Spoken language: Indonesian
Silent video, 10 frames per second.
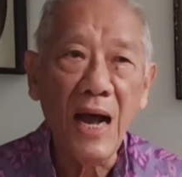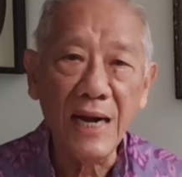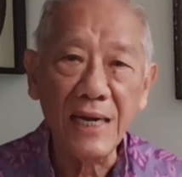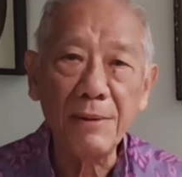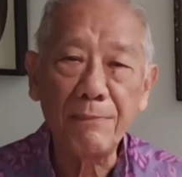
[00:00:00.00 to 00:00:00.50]

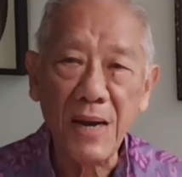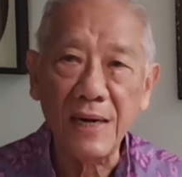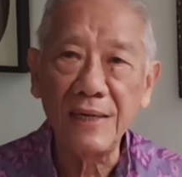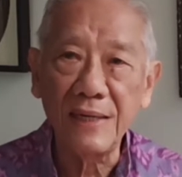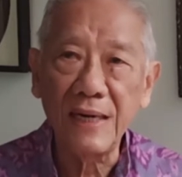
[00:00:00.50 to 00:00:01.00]
hari depan
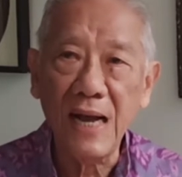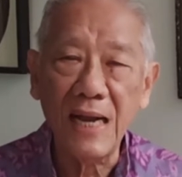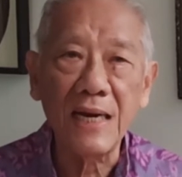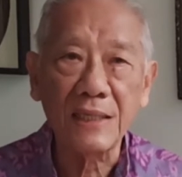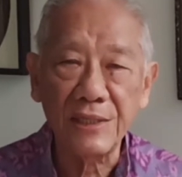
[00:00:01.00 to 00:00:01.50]

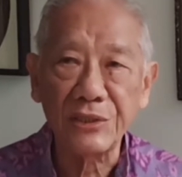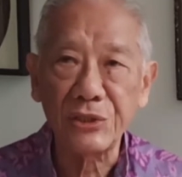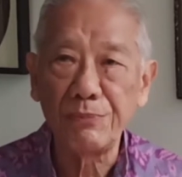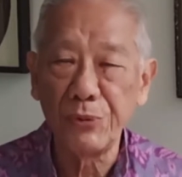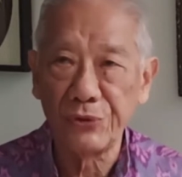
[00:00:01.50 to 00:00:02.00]
anak
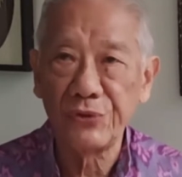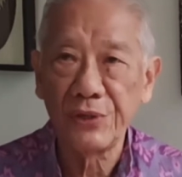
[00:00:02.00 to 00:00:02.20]
tersebut.